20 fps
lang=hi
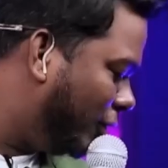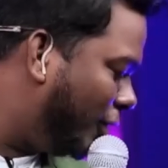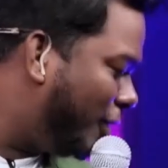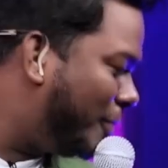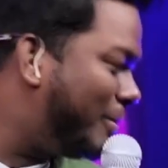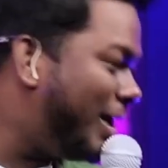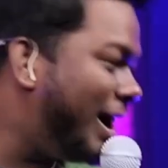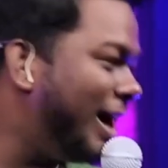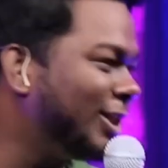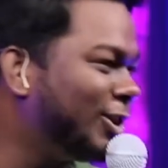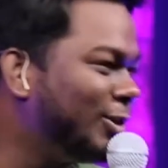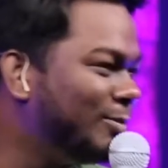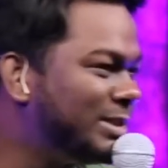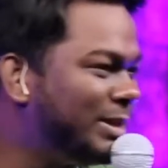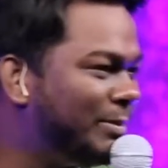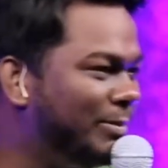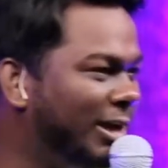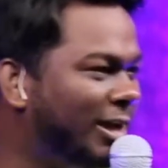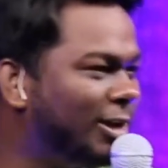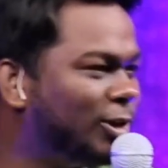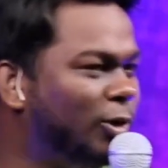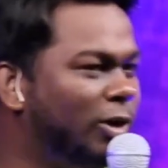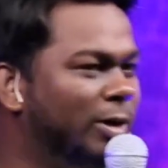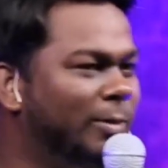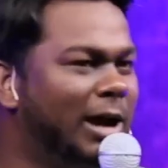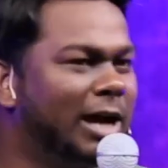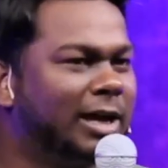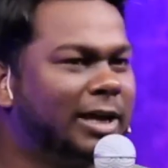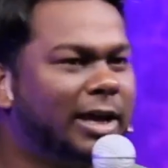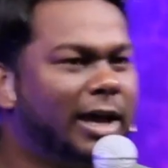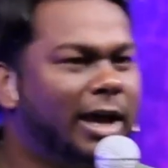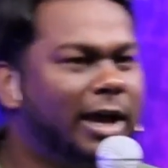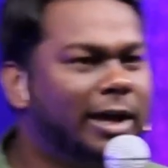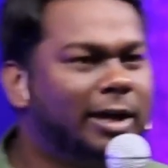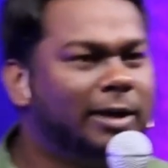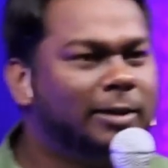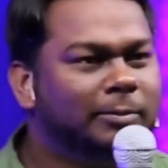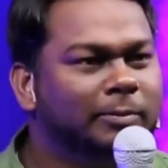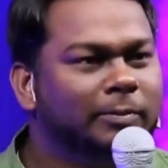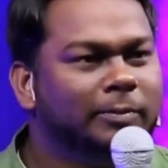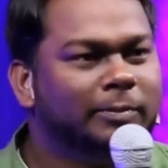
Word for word: वो बाथरूम से बिना धोए भाग के आया